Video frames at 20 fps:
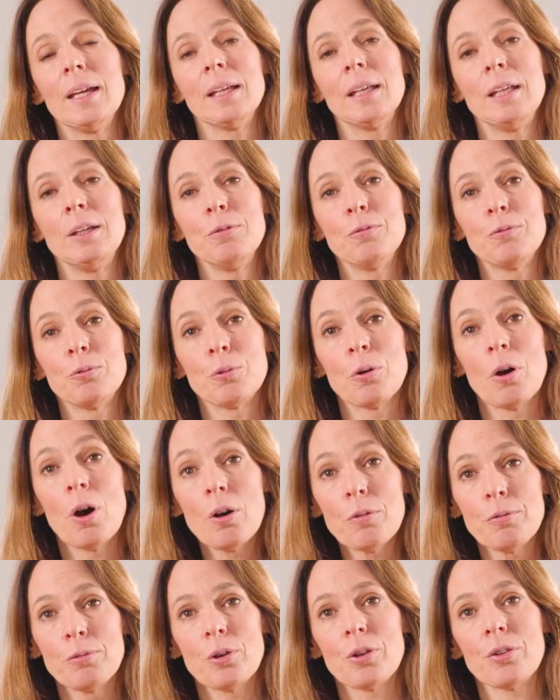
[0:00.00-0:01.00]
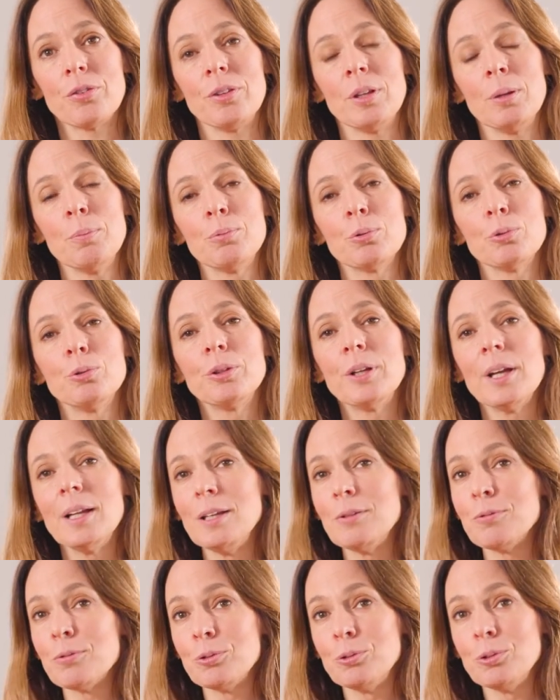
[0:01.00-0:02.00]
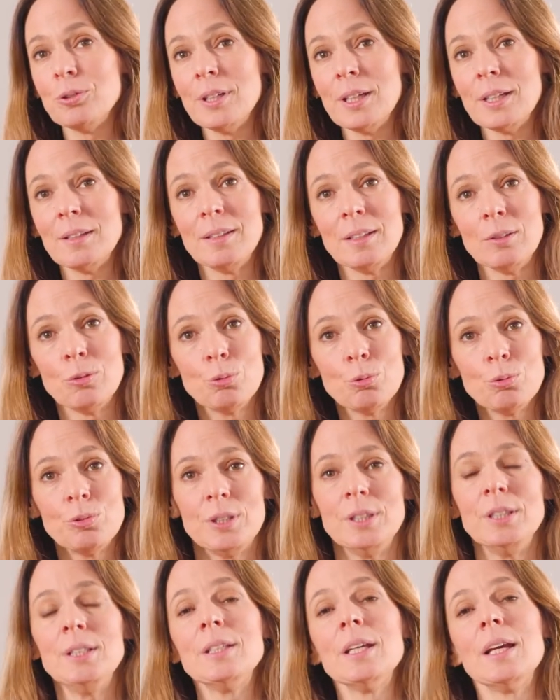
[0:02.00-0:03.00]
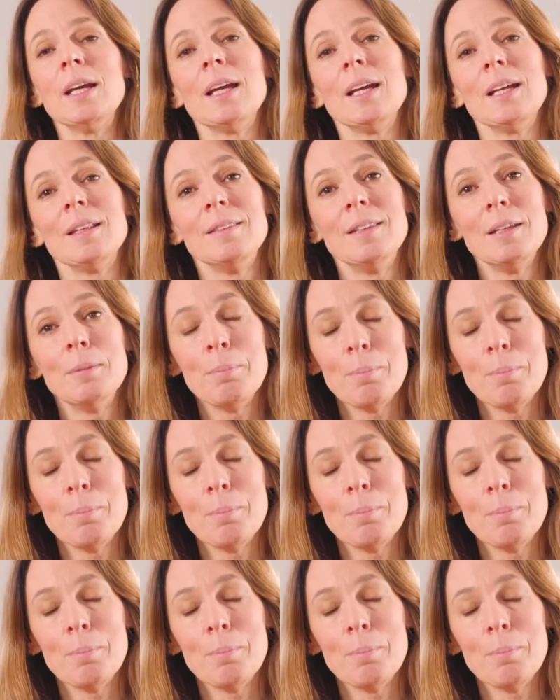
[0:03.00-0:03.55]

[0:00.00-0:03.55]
qu'il faut renforcer, pour lequel il faut donner des outils, des